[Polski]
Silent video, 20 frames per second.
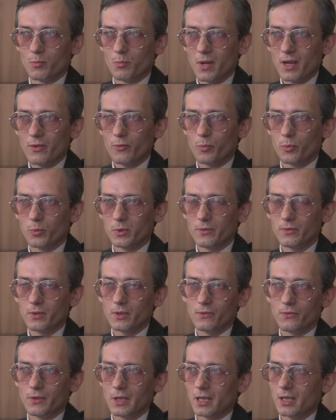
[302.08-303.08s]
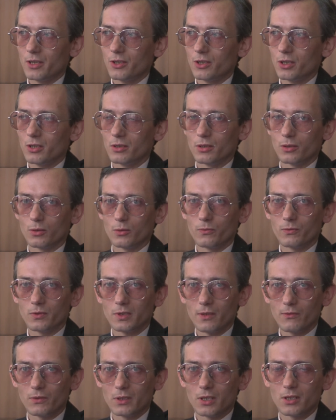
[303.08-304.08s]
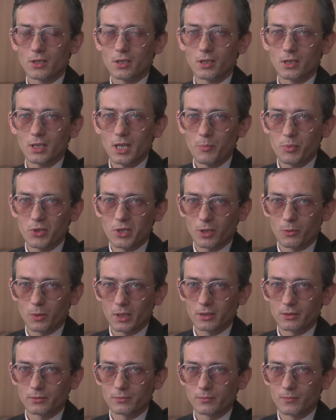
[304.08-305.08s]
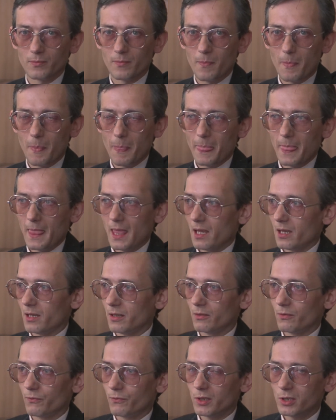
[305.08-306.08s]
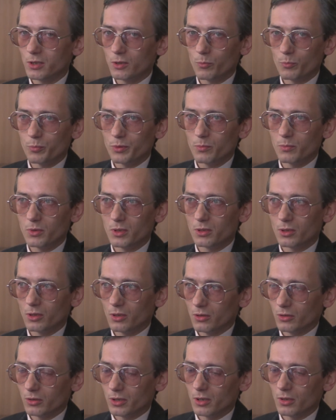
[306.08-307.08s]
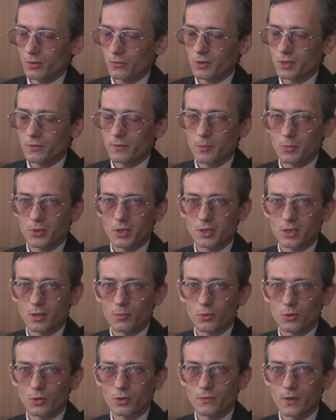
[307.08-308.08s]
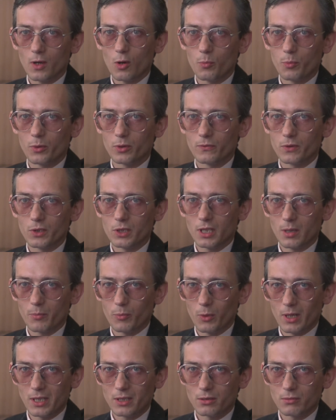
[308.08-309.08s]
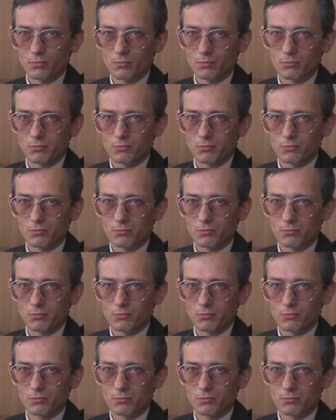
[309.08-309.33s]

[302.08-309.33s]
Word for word: ma wpływ wiele czynników zewnętrznych, na przykład wystąpimy do kierownictwa przedsiębiorstwa o podwyżkę płac.